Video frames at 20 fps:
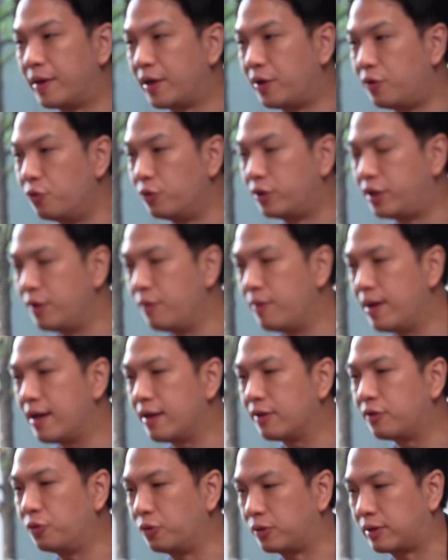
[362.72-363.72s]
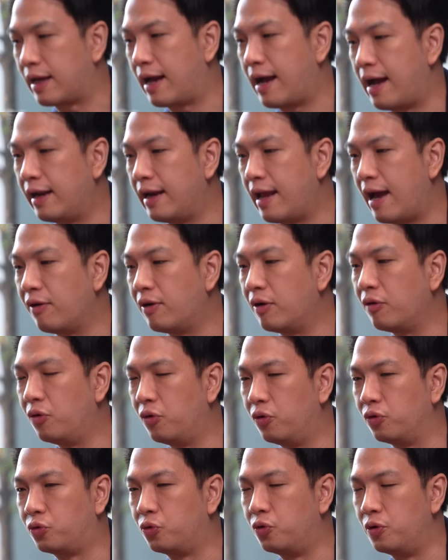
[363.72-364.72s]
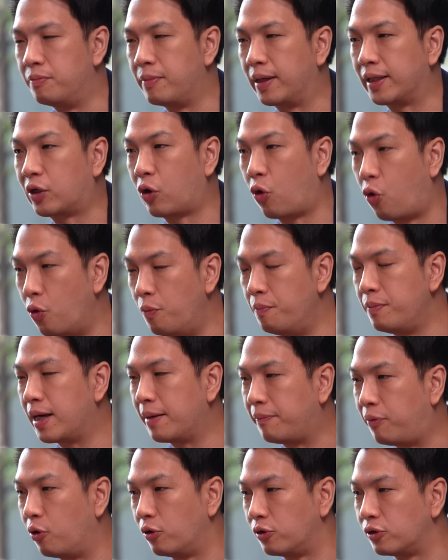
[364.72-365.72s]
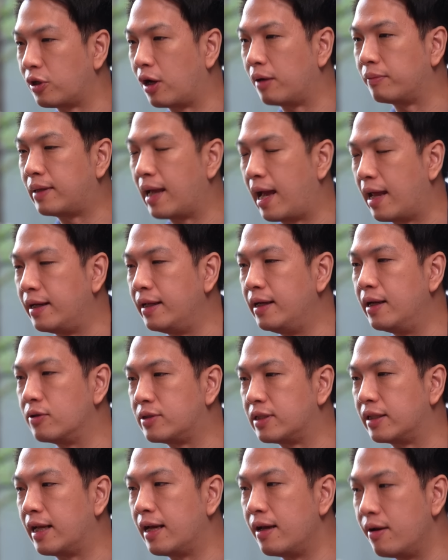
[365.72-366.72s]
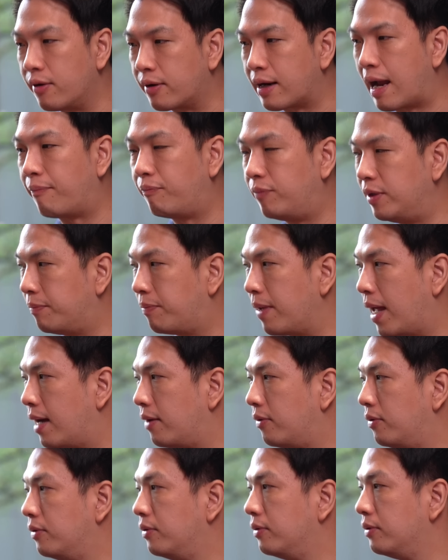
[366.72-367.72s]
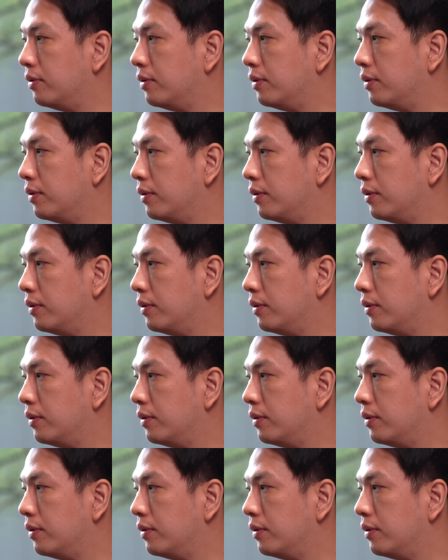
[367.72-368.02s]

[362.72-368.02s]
มันดูที่ว่าสุดท้ายแล้วเราลงทุนมันคุ้มกับผลตอบแทนที่เราจะได้รับหรือเปล่าถูกต้อง